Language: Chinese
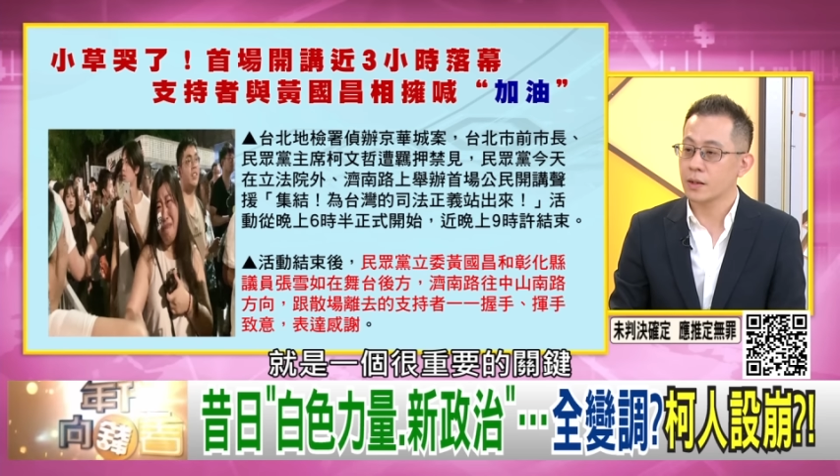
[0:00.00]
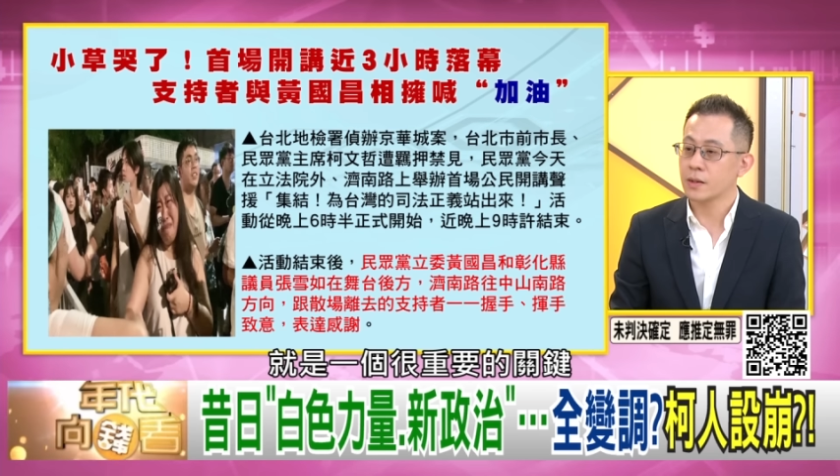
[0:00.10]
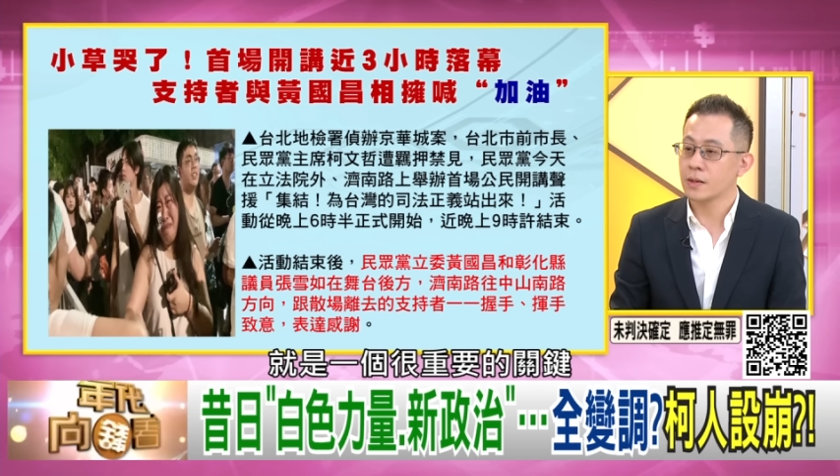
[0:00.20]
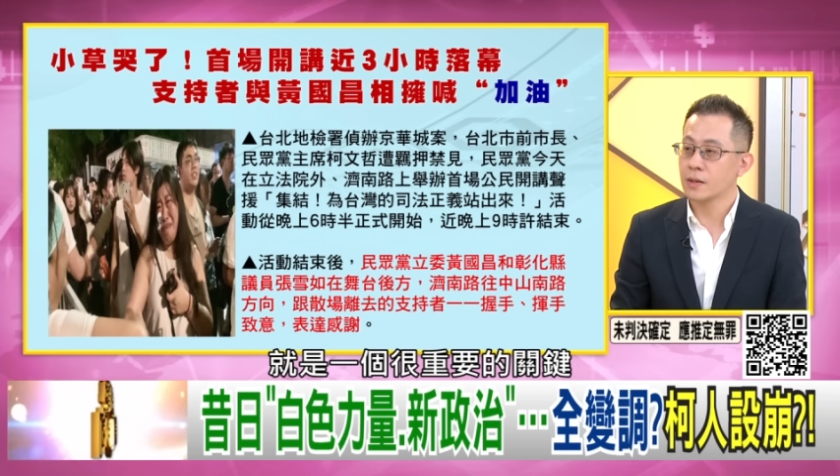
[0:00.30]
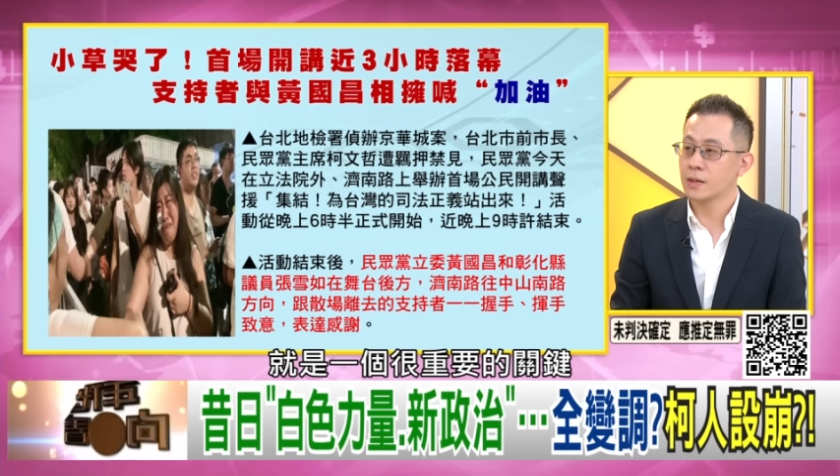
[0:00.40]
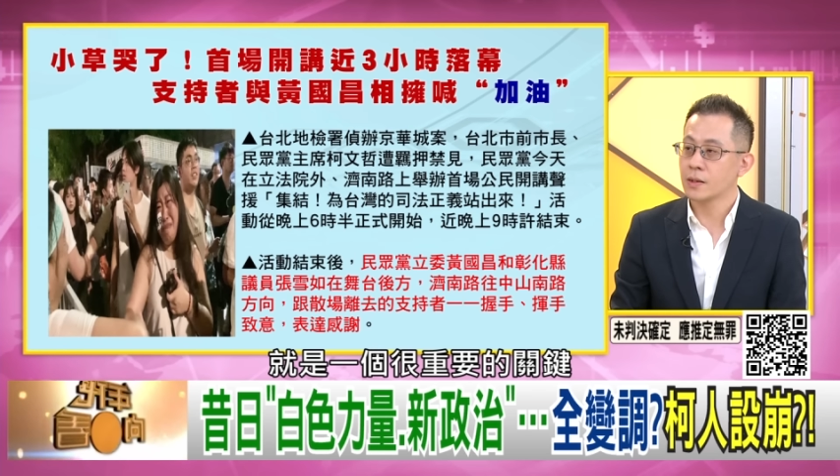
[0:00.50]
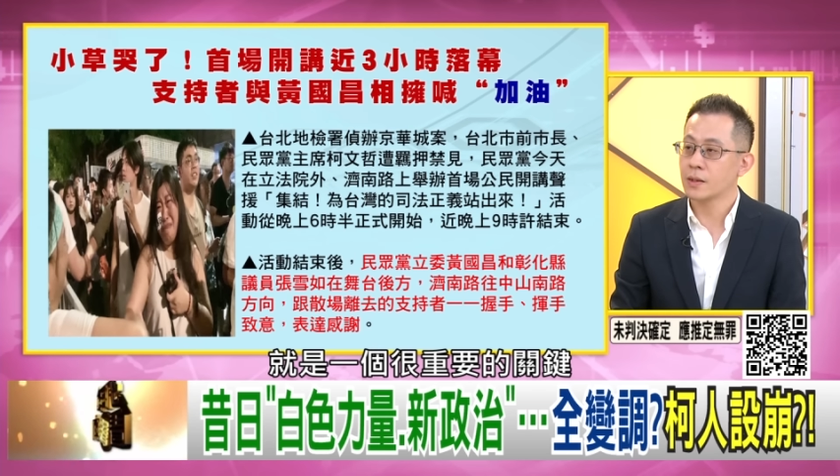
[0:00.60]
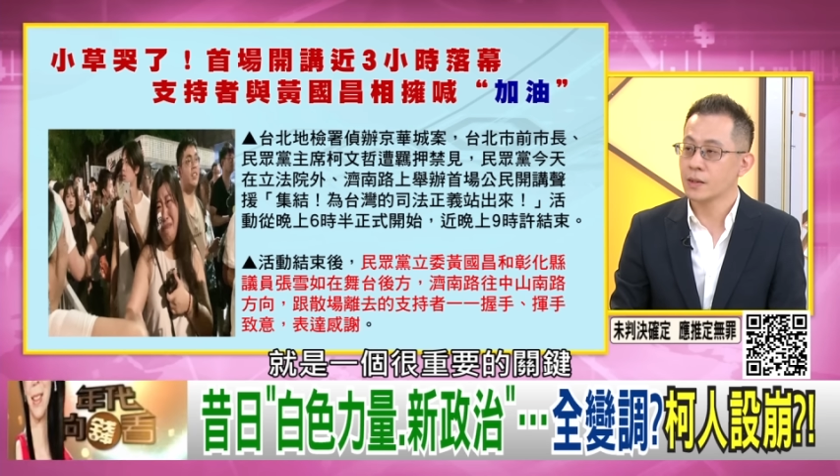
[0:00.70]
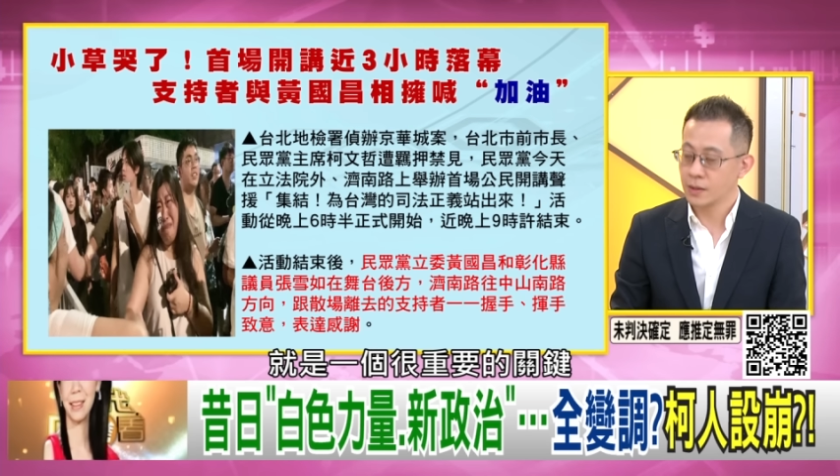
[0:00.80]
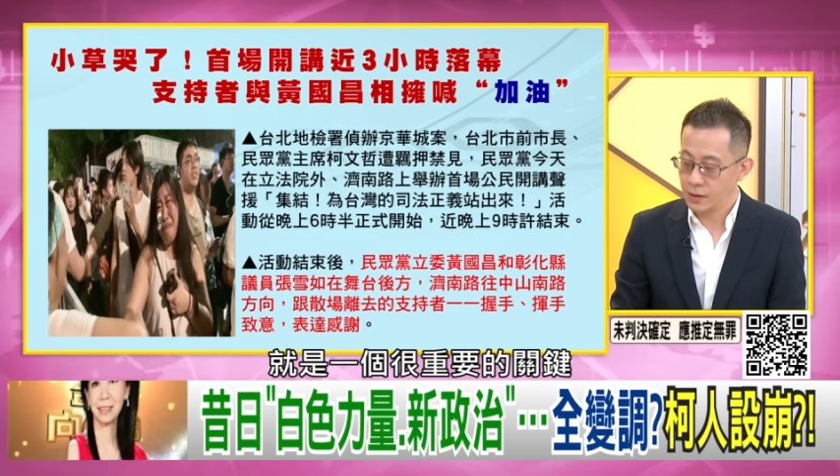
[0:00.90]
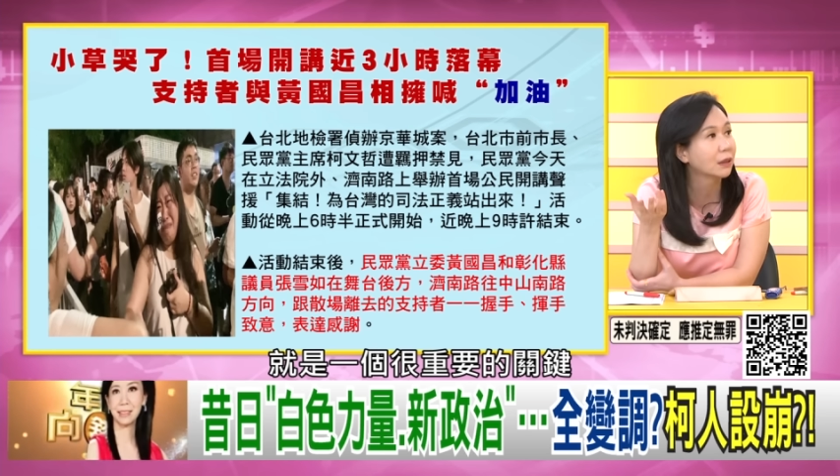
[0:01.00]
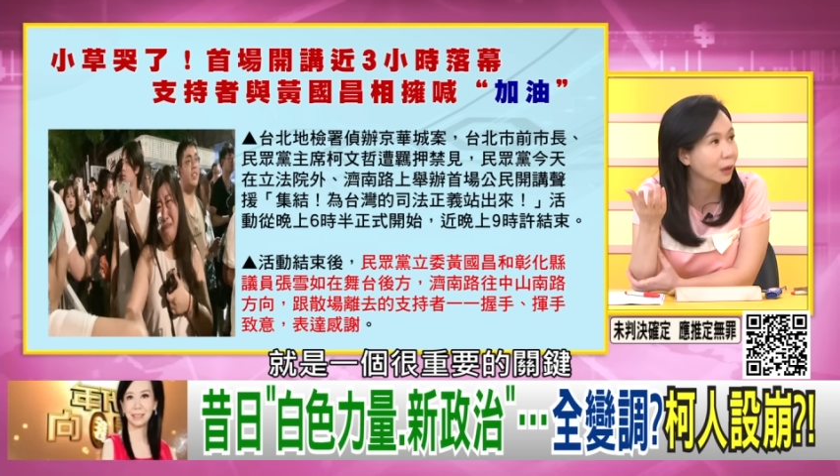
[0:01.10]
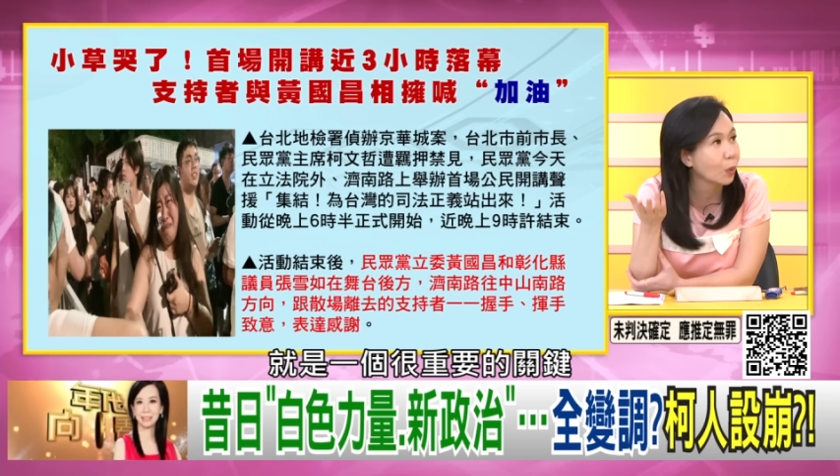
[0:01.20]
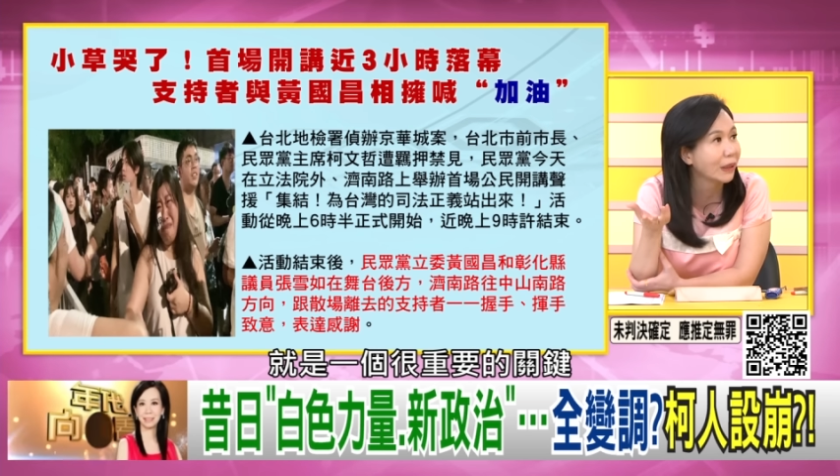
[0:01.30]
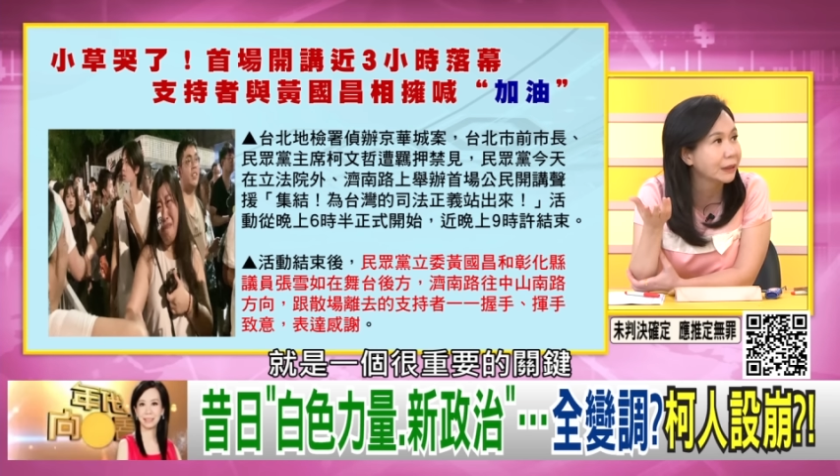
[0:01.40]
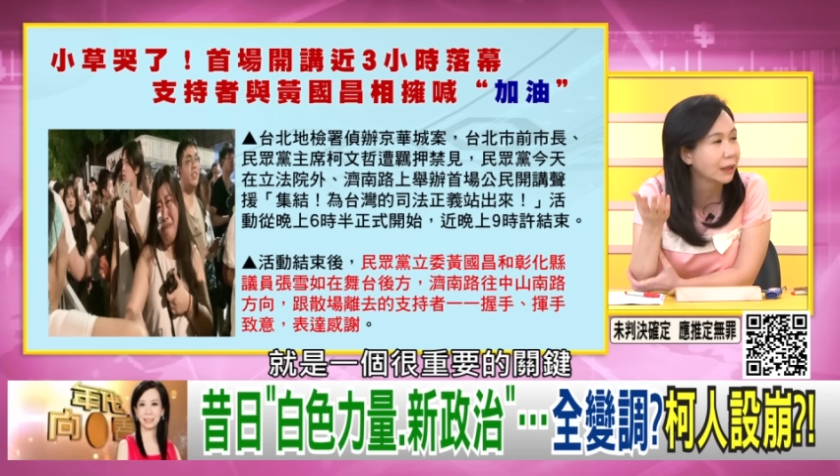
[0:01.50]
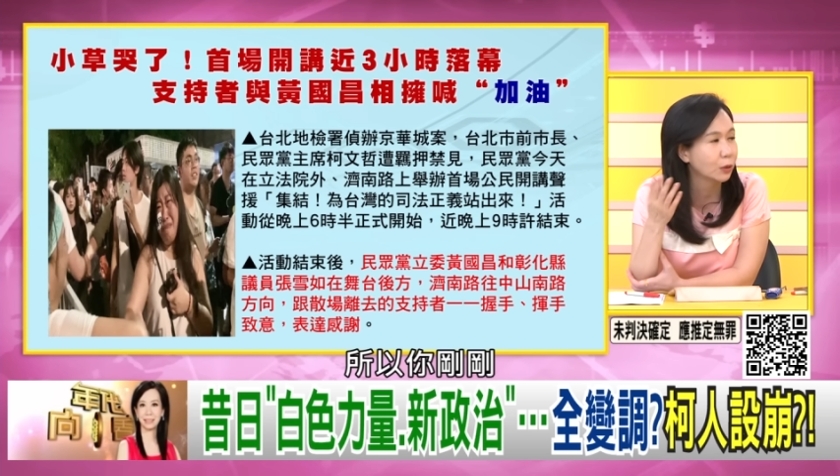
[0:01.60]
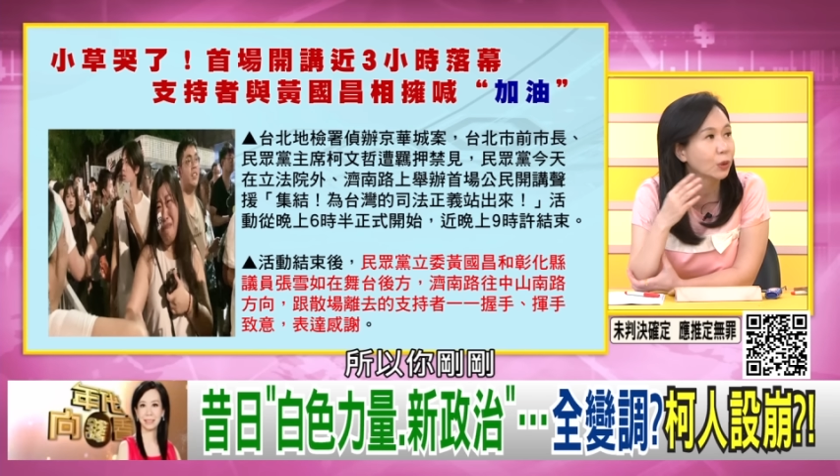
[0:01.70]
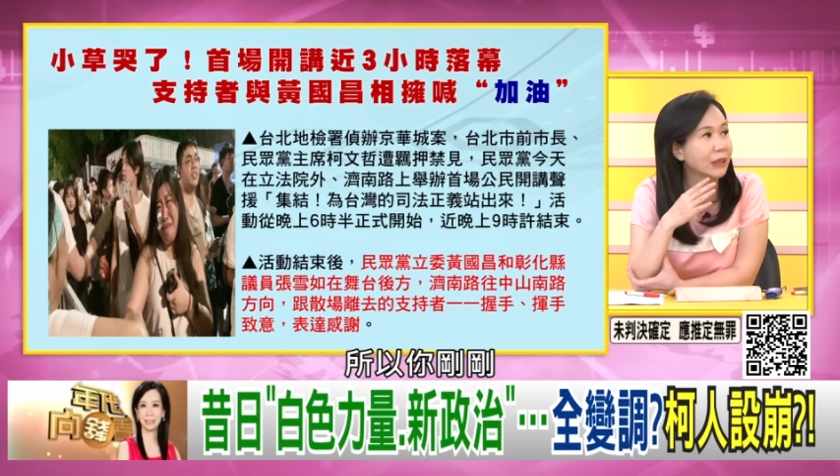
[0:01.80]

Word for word: 就是一个很重要的关键。